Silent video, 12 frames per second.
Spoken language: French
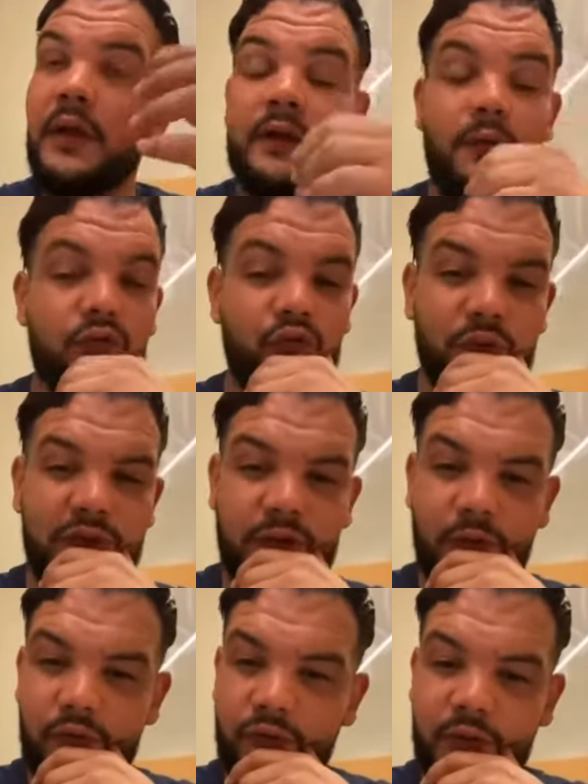Et ensuite,
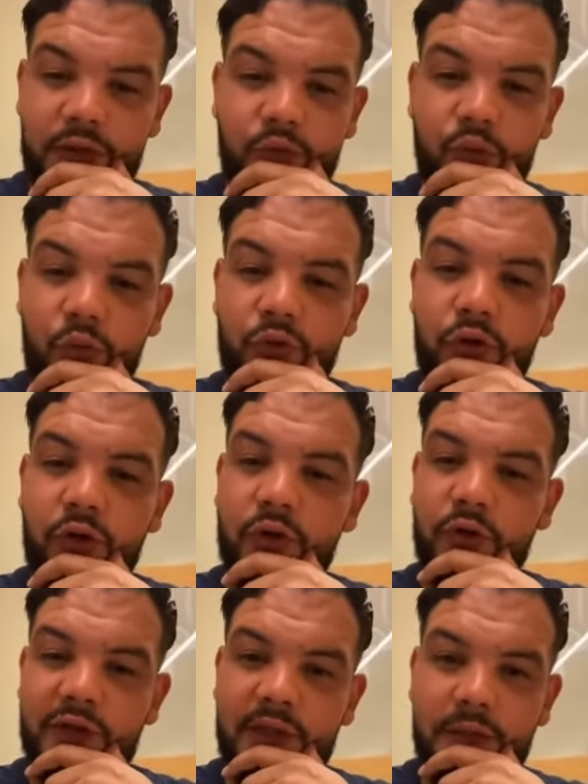quand le vent tourne de leur
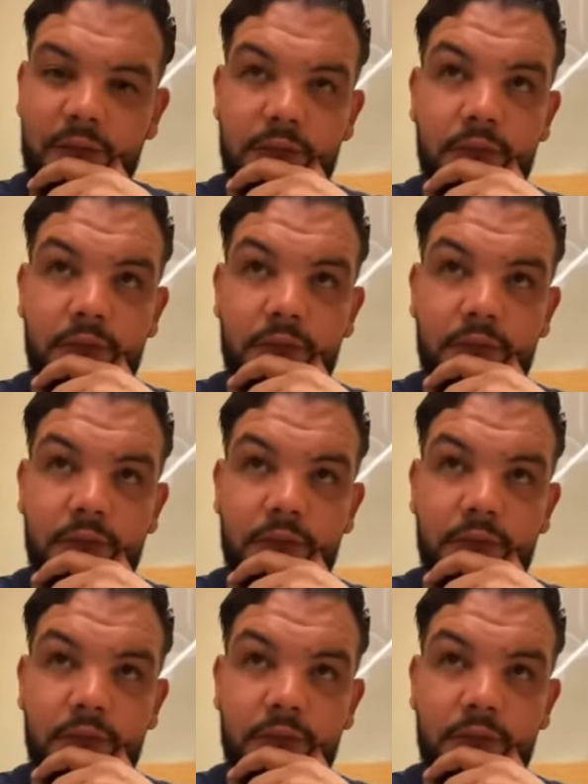côté,